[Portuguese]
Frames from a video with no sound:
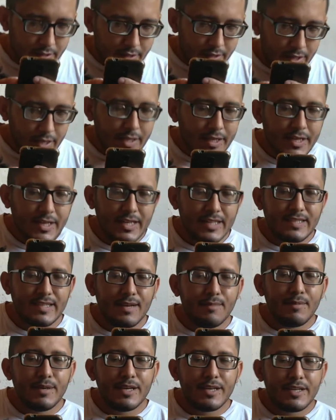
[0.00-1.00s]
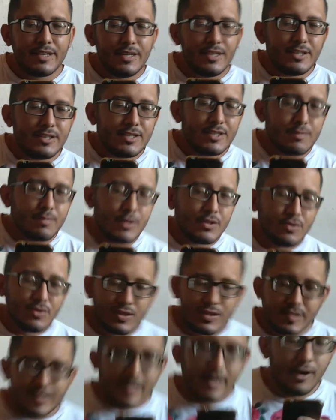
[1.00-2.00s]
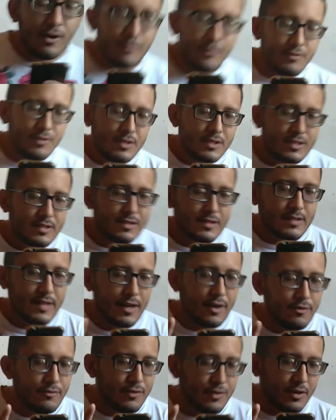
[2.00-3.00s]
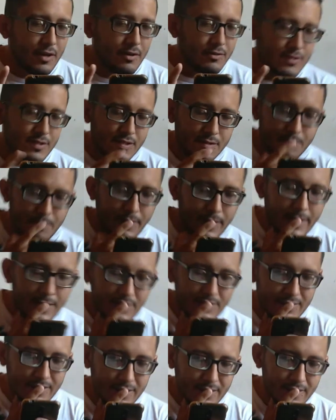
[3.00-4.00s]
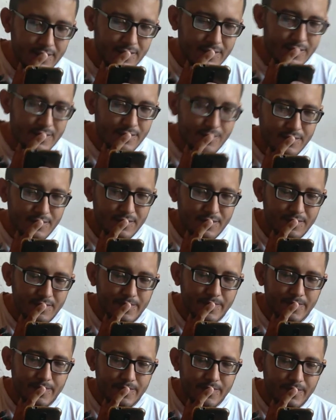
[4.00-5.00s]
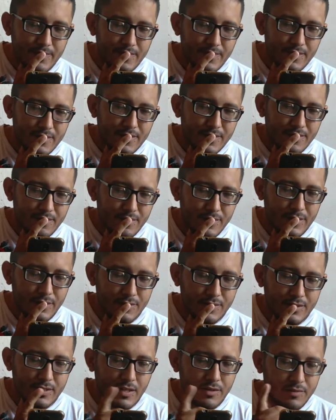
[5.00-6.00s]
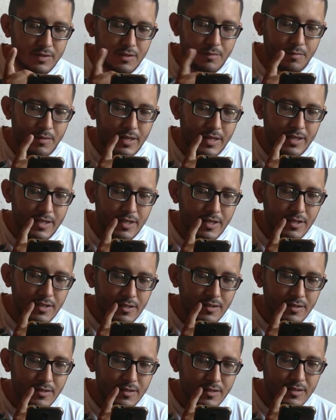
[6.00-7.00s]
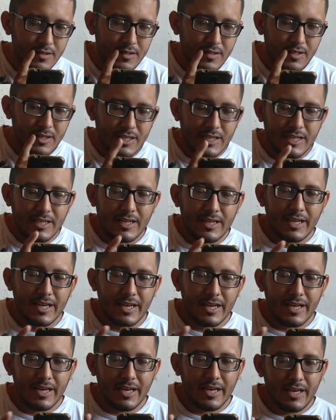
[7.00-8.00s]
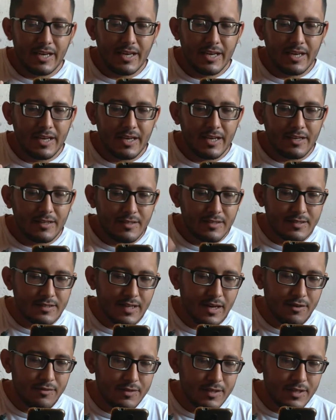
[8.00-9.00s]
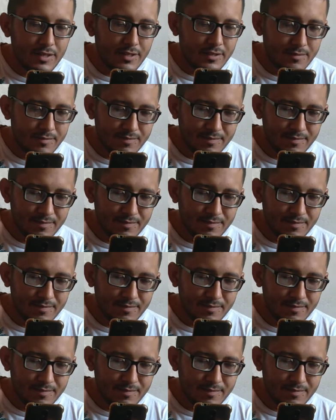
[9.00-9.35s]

Ele quer saber aqui, gente, mandou salve, salve Claudio Sampaio, né? Vou dar um salve aqui para ele. É... E salve, né?